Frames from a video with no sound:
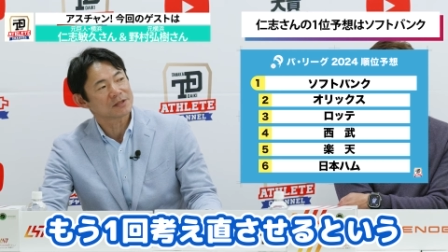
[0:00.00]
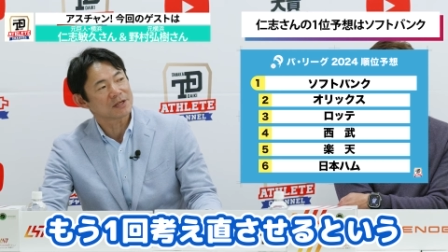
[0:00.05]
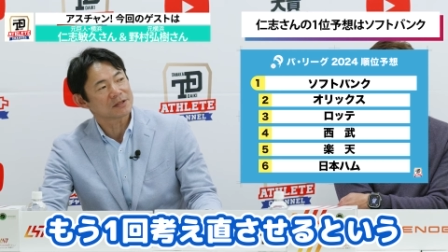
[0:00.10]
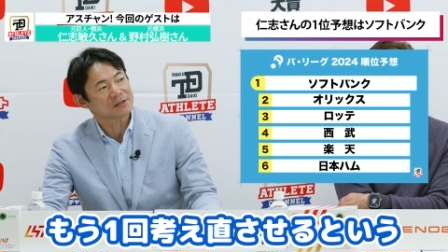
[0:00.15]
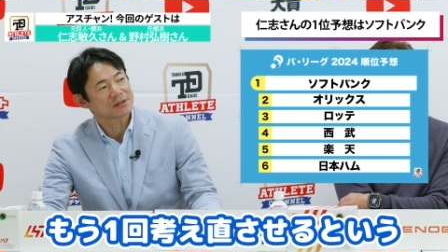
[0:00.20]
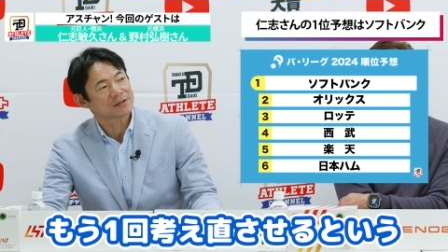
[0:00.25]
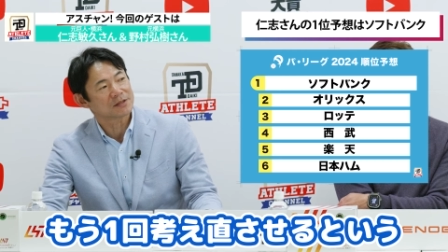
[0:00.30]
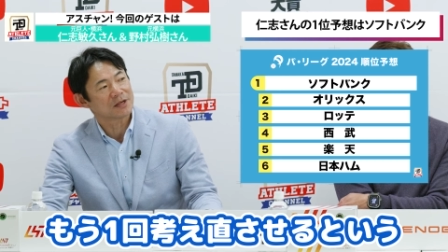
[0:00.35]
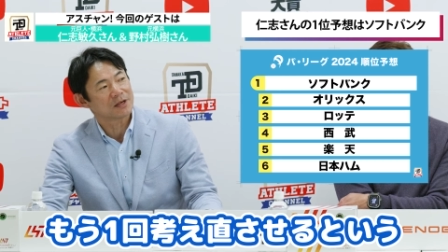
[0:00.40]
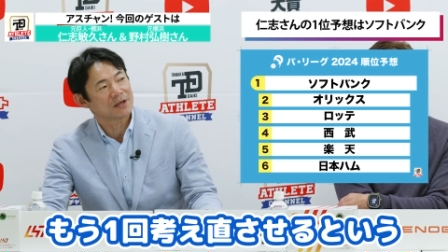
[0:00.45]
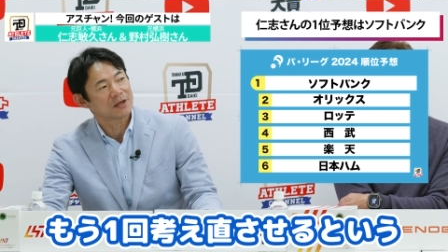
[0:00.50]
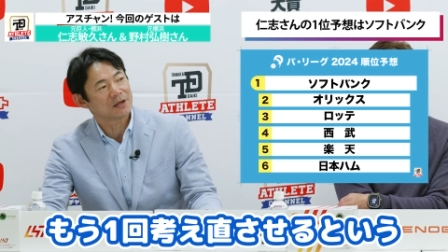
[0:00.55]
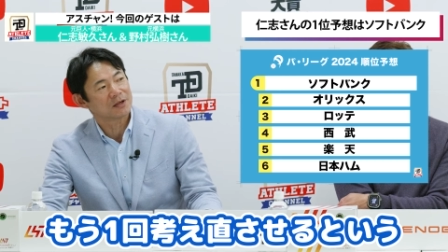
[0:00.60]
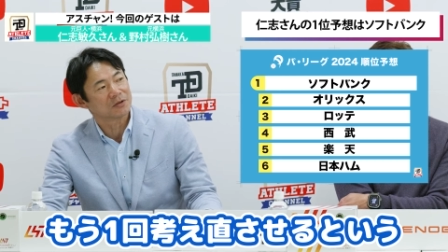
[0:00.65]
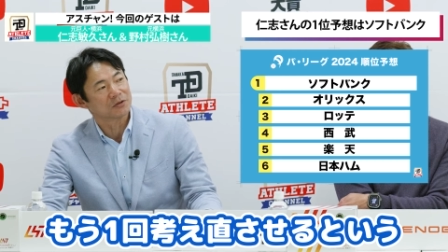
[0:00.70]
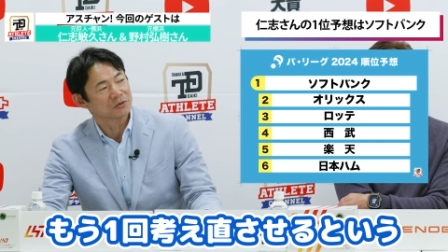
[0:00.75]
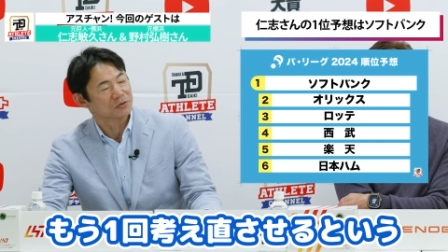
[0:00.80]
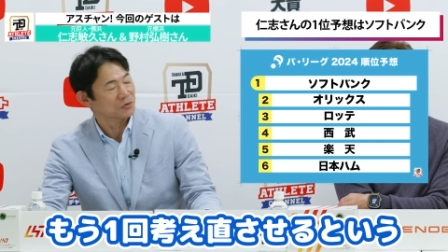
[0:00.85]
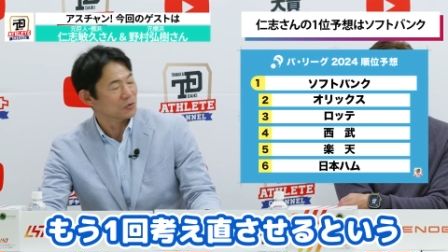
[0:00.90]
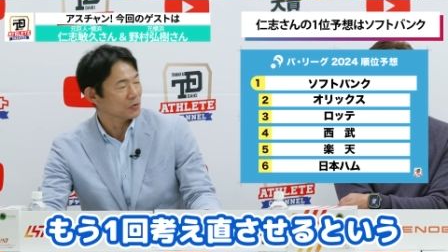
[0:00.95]
させ
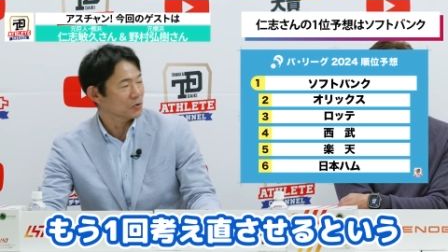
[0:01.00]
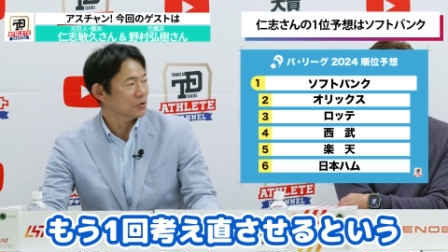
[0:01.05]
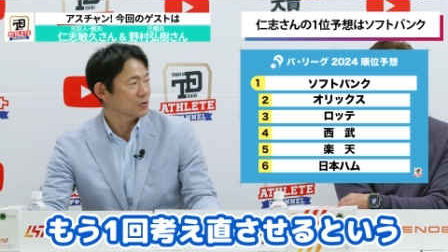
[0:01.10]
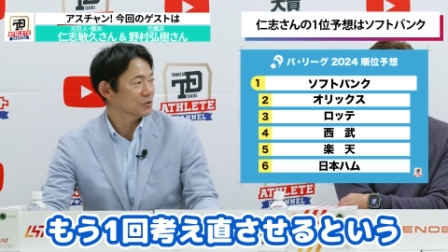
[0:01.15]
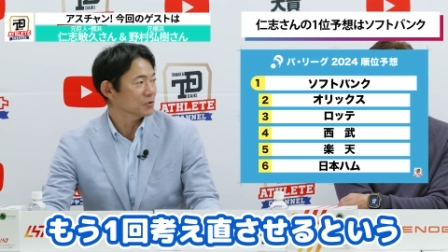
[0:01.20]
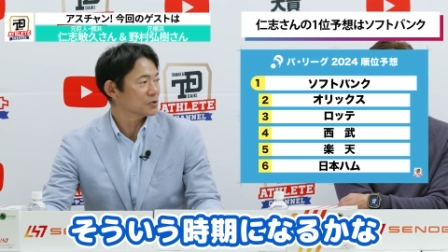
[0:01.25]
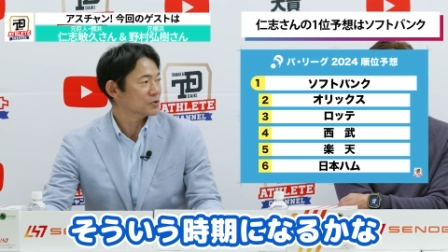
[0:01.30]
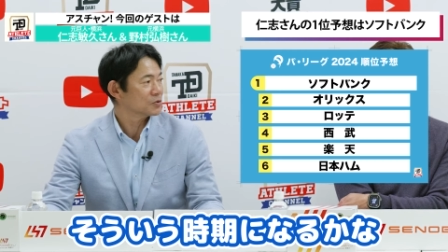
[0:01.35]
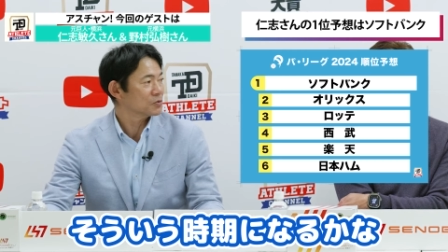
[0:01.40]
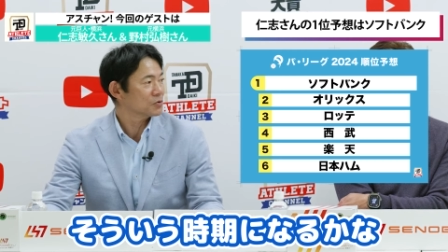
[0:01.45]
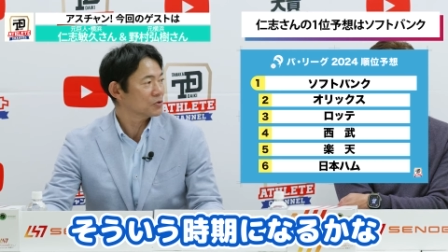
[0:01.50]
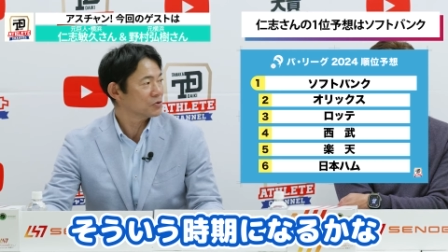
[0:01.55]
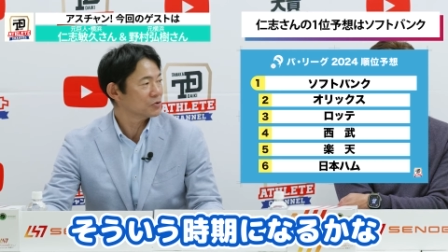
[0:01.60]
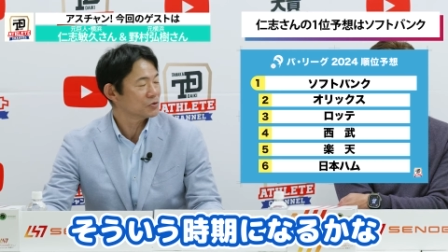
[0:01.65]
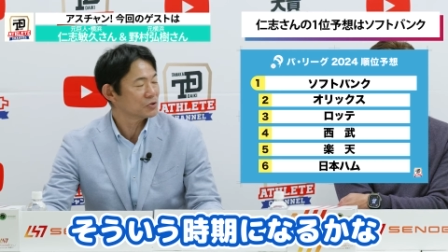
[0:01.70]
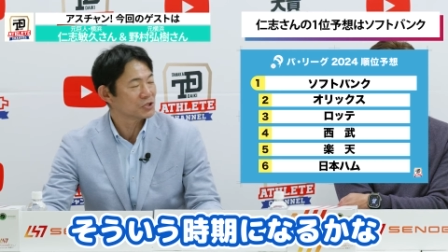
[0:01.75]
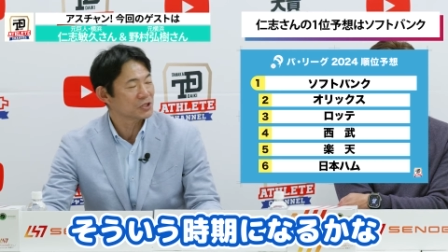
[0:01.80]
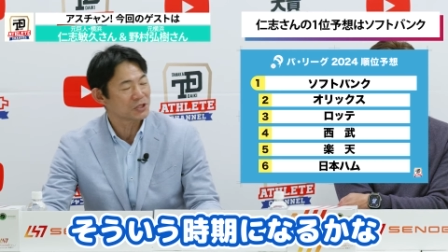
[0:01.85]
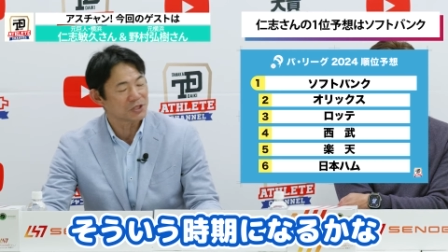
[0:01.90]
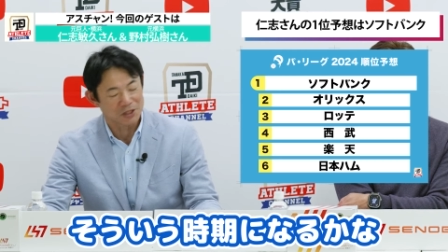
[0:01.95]
るというそう
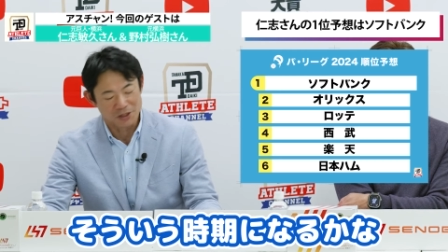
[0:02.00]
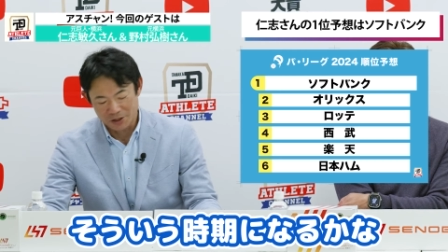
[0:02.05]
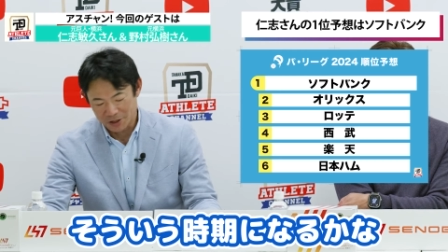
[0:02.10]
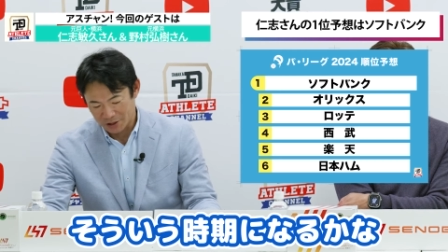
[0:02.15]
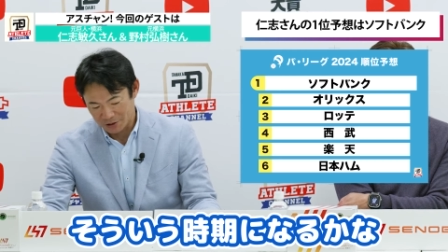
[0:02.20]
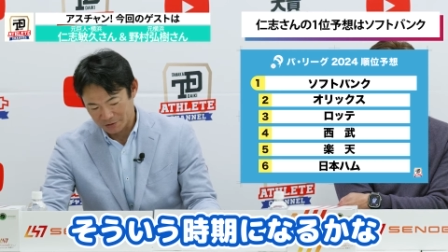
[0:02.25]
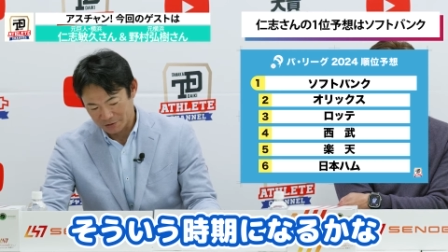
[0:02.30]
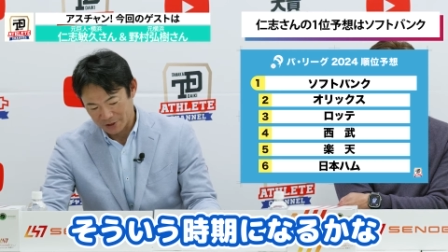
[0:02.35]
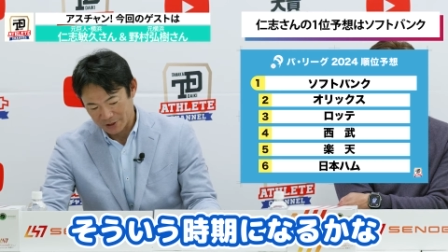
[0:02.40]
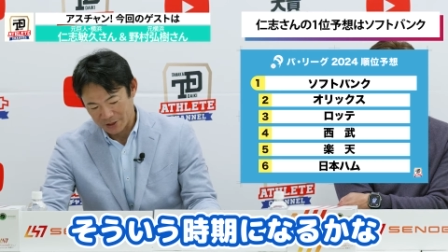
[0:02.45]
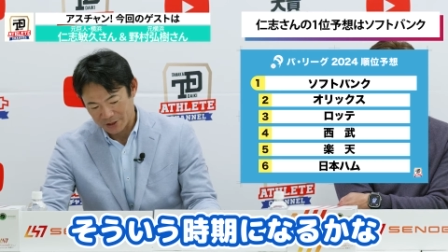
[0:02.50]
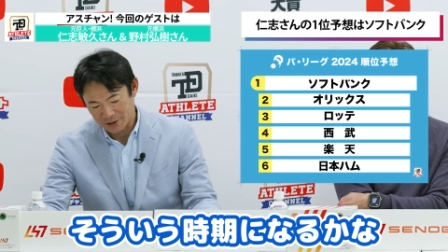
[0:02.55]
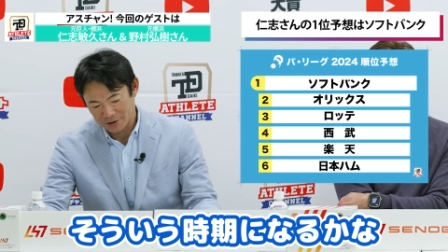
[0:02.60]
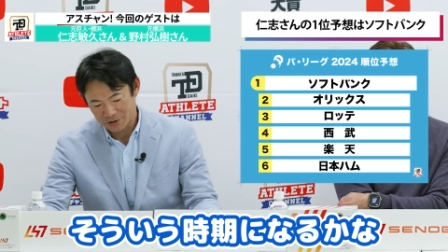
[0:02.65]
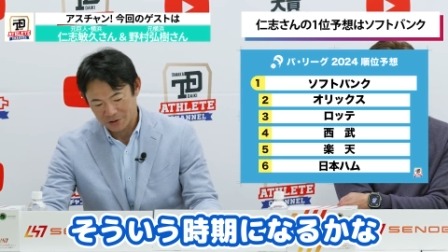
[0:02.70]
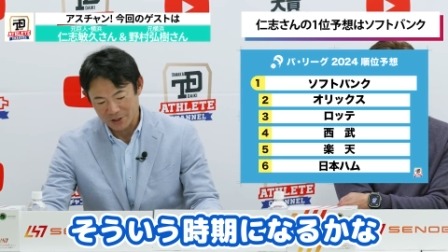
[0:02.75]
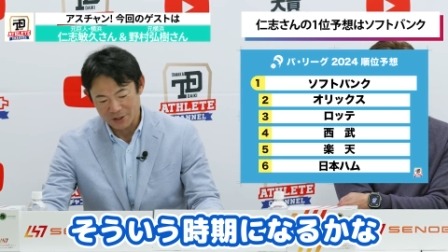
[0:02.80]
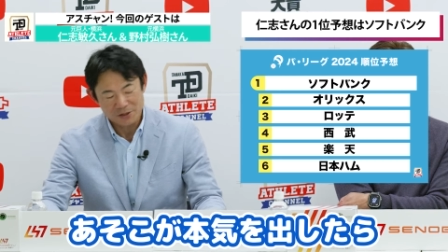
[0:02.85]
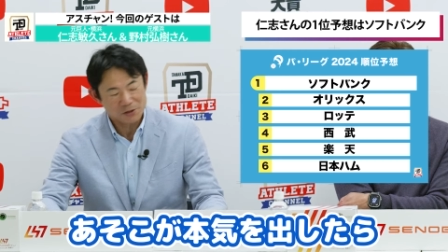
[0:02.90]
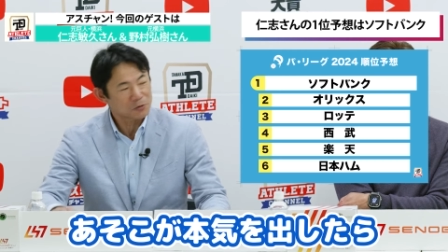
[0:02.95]
いう時期になるかなっ
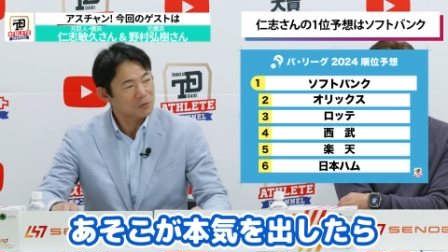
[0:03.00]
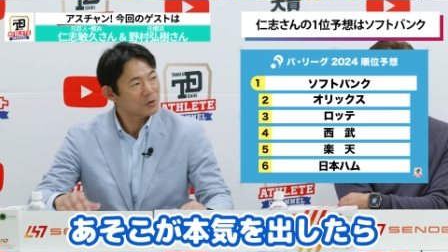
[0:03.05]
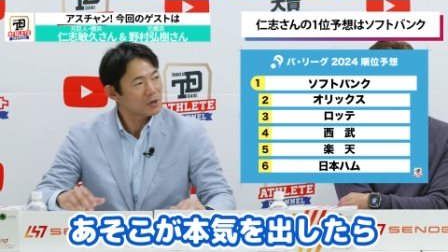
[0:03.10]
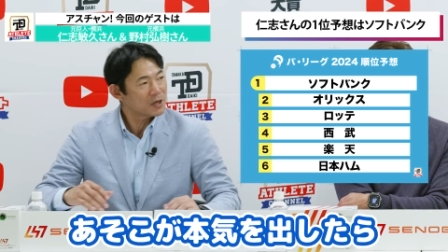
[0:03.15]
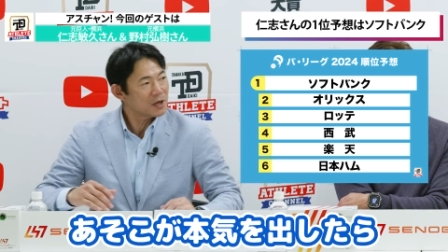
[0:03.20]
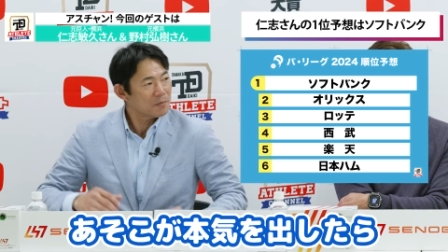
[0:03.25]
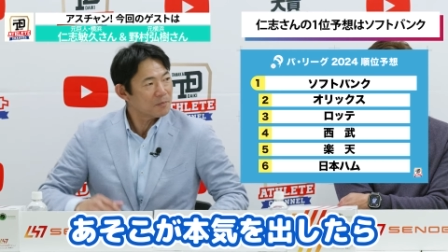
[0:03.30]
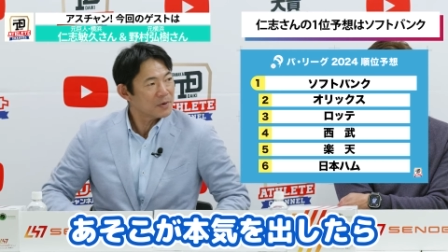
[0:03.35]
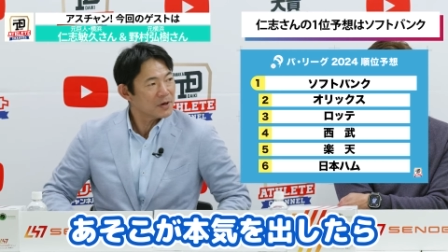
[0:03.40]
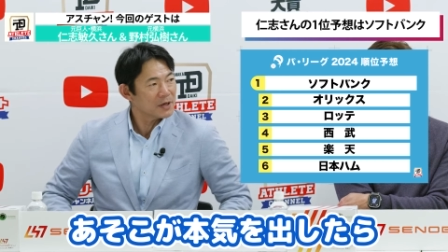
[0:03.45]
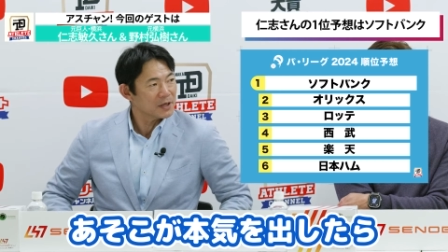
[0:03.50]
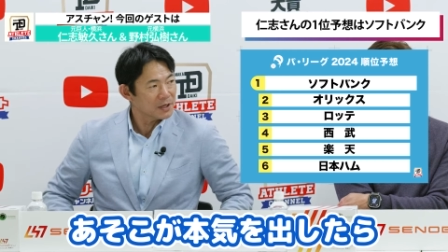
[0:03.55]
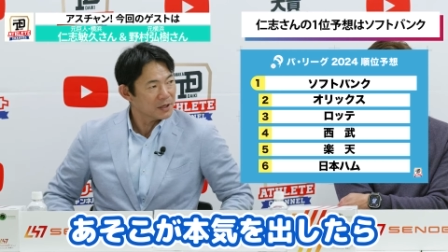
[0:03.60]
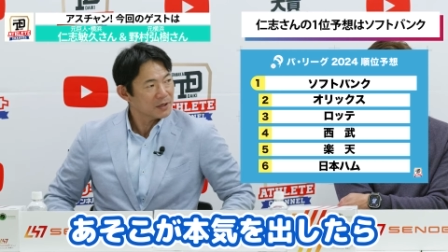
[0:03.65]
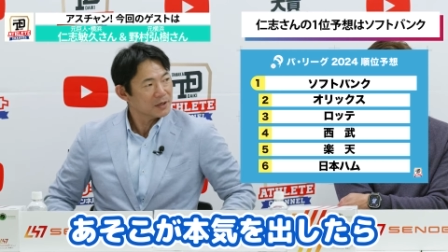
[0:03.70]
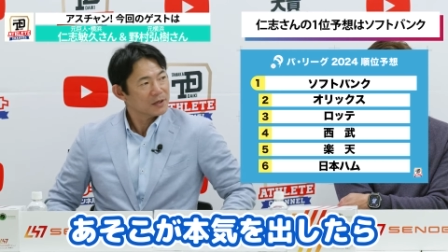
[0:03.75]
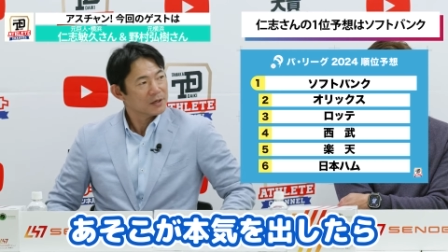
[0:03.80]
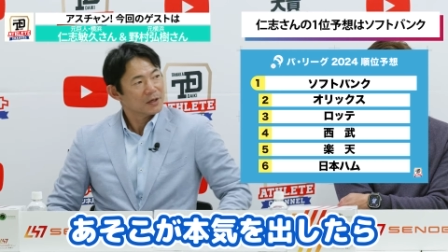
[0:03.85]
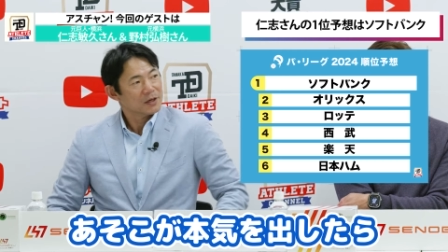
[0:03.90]
て、うん、あそこがやっぱり